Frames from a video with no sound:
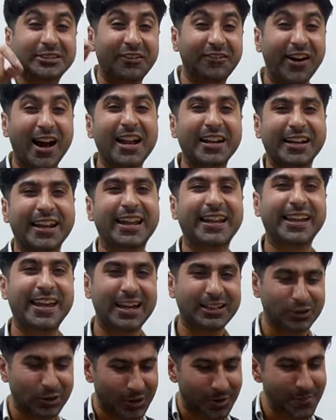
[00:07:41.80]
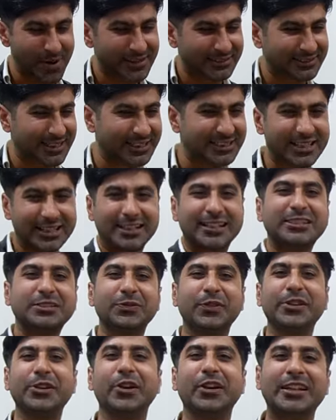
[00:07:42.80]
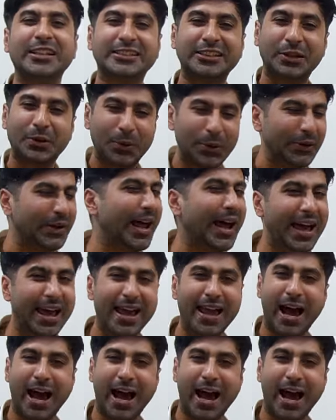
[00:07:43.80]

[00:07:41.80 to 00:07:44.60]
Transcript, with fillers: कोई सवाल रह गया है तो कमेंट सेक्शन इस वीडियो के नीचे खुला